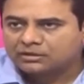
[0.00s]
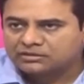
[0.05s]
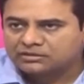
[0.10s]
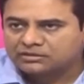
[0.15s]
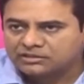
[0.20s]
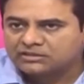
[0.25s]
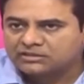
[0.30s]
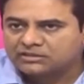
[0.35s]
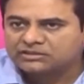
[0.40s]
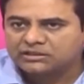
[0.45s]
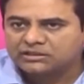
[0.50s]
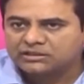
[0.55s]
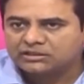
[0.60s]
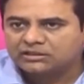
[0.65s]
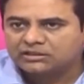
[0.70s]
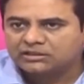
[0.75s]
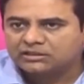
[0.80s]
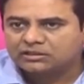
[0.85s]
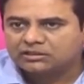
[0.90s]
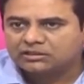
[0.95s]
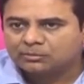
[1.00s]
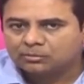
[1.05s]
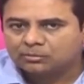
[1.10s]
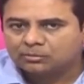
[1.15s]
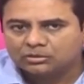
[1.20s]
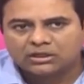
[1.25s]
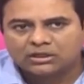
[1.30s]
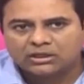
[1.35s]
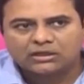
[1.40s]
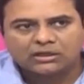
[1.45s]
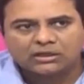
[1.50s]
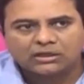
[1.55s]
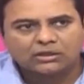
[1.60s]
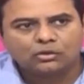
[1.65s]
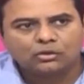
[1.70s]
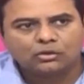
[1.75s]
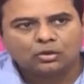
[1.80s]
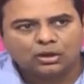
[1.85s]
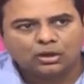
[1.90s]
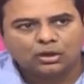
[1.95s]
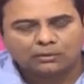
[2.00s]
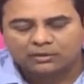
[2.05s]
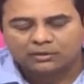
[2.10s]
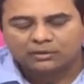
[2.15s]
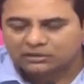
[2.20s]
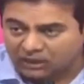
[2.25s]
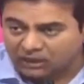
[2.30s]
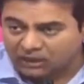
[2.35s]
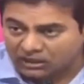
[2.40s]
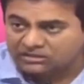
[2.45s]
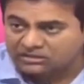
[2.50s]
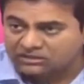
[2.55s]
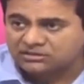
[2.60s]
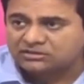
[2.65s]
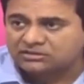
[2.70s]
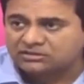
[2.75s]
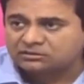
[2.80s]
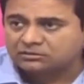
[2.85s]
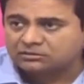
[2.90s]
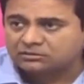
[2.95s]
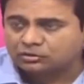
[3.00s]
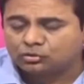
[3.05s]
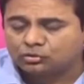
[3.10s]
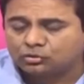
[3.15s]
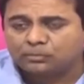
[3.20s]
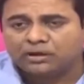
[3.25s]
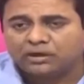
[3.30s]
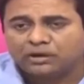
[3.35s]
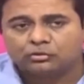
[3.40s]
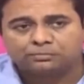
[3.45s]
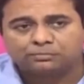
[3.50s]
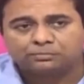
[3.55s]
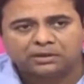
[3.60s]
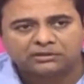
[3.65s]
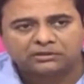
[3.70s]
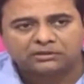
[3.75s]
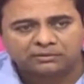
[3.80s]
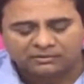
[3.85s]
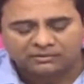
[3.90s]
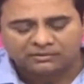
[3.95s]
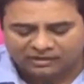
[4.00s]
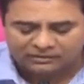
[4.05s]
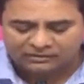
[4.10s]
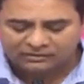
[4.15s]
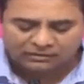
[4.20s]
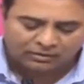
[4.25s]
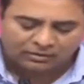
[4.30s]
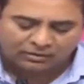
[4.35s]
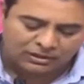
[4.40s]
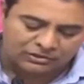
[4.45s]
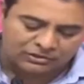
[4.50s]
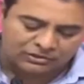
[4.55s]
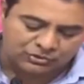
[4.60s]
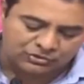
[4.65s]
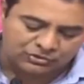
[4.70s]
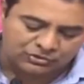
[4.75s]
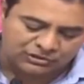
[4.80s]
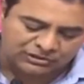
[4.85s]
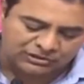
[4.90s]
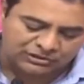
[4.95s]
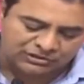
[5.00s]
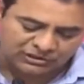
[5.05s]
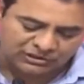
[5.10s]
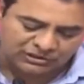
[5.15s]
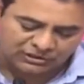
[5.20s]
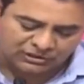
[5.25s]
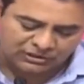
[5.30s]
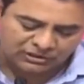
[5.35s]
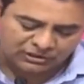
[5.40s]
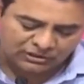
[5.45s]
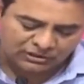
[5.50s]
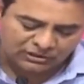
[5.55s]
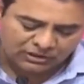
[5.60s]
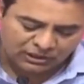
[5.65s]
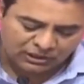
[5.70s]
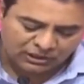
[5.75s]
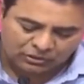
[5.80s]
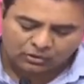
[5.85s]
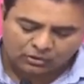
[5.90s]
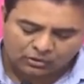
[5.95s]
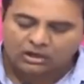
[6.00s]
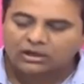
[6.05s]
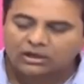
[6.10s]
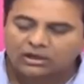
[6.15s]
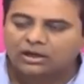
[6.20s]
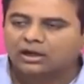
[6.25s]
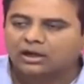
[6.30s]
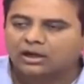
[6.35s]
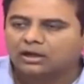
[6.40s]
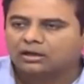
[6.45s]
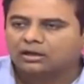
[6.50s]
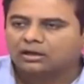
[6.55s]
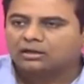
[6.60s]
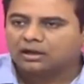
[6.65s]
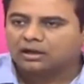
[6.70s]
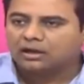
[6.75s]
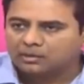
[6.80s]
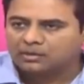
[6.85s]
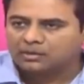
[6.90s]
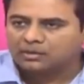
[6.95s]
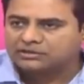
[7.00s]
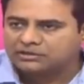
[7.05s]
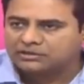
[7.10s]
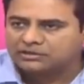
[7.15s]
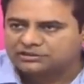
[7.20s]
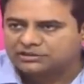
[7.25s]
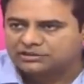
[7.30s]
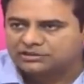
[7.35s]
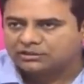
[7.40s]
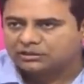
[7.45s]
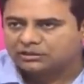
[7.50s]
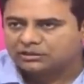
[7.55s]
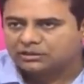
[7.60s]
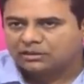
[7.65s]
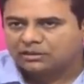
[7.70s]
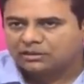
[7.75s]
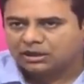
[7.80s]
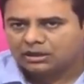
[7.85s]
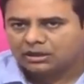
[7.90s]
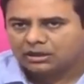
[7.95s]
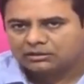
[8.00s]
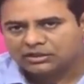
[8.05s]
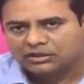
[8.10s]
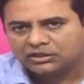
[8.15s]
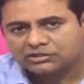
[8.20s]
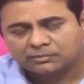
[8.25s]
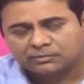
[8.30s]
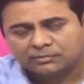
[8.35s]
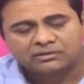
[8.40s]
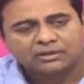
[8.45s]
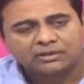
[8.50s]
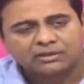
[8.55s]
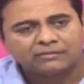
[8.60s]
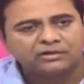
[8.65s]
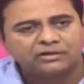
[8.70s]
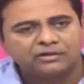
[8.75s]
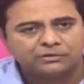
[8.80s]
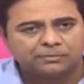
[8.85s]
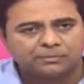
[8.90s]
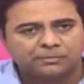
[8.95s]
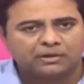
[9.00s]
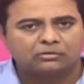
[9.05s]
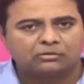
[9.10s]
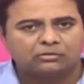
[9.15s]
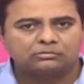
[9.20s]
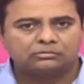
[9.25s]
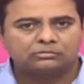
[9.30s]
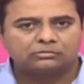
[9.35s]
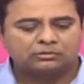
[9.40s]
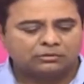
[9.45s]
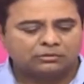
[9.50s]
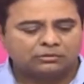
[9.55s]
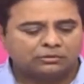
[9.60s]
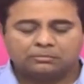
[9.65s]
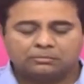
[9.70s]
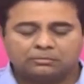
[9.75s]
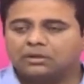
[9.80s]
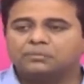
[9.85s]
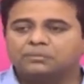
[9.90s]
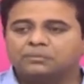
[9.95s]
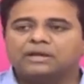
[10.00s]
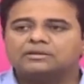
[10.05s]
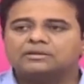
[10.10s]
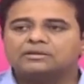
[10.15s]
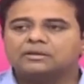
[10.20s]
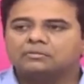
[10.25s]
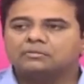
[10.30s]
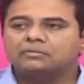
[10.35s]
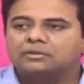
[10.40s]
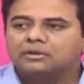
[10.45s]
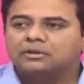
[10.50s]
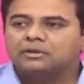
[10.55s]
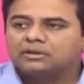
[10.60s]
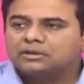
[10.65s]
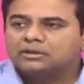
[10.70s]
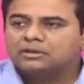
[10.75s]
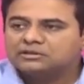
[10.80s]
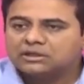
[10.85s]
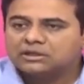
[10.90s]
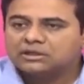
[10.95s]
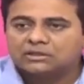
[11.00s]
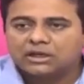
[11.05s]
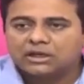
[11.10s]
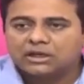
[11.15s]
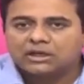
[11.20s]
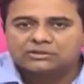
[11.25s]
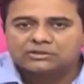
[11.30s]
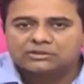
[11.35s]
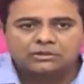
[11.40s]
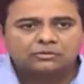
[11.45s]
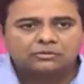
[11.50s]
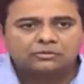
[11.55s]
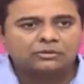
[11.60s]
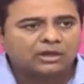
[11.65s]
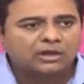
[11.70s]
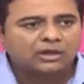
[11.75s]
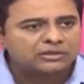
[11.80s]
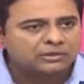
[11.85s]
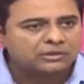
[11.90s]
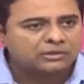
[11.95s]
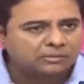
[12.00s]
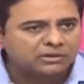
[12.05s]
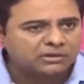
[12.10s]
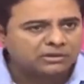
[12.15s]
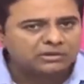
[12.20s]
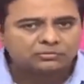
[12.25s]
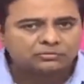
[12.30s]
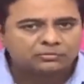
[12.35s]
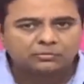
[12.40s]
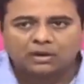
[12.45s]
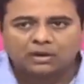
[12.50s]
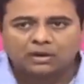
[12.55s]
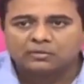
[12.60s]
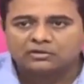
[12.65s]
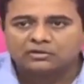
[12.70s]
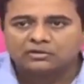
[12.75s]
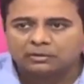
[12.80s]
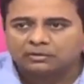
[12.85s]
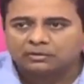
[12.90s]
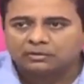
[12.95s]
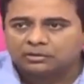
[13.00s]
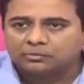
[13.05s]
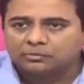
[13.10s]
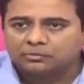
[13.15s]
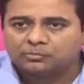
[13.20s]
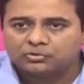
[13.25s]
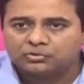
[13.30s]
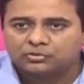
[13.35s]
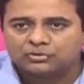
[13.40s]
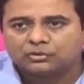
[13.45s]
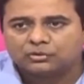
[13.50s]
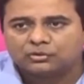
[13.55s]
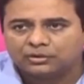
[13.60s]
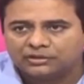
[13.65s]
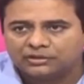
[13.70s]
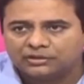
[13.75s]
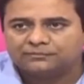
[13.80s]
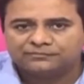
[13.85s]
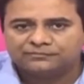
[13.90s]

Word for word: చేసి మొత్తానికి ఏదో రకమైన దాడి చేసి ఏదో భయోత్పాతమైన వాతావరణాన్ని సృష్టించి ఏదో రకంగా డ్రామా చేసి దేశమంతా అవినీతి పరులు మేము మాత్రం సత్య కజిన్ బ్రదర్సు బామ్మర్దులం అన్నట్టు పోజులు కొట్టి